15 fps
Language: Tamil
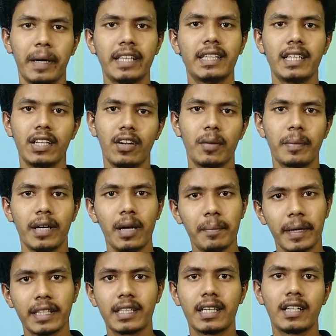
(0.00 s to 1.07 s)
பைத்தான் டெவலப் பண்ணா
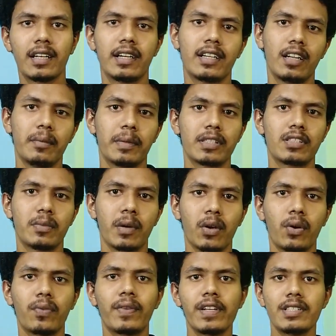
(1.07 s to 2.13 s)
பைத்தான் படிச்சு
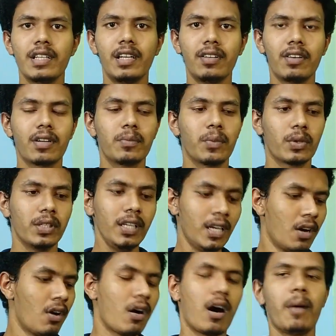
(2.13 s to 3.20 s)
படிச்சுக்கணும் ஒரு ஃப்ரெஷருக்கு வரும்போது
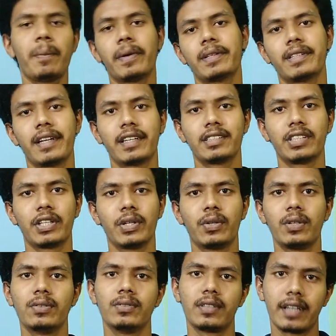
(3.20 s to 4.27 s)
ஆப்ரேஷன்
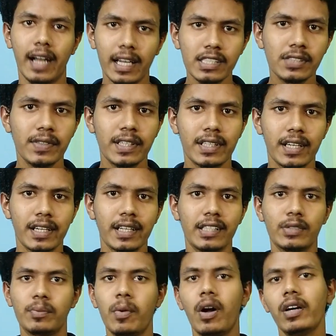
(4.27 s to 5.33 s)
எக்ஸிகூட்டிவ் கிராஜுவேட்
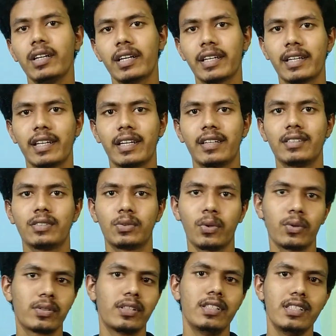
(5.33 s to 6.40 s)
ட்ரைனிங் ஸ்மார்ட் அயரிங்
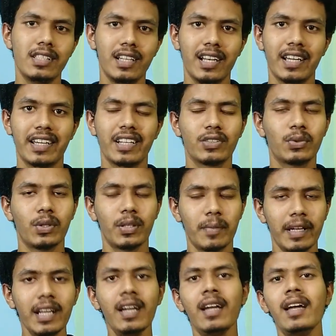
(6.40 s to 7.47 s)
டிஜிட்டல் ஐயரிங் ஸோ இந்த
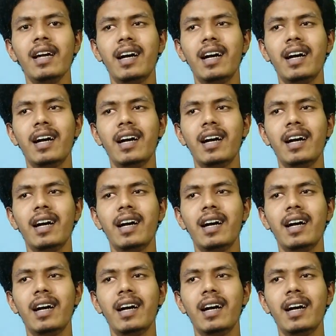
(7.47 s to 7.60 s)
மாதிரி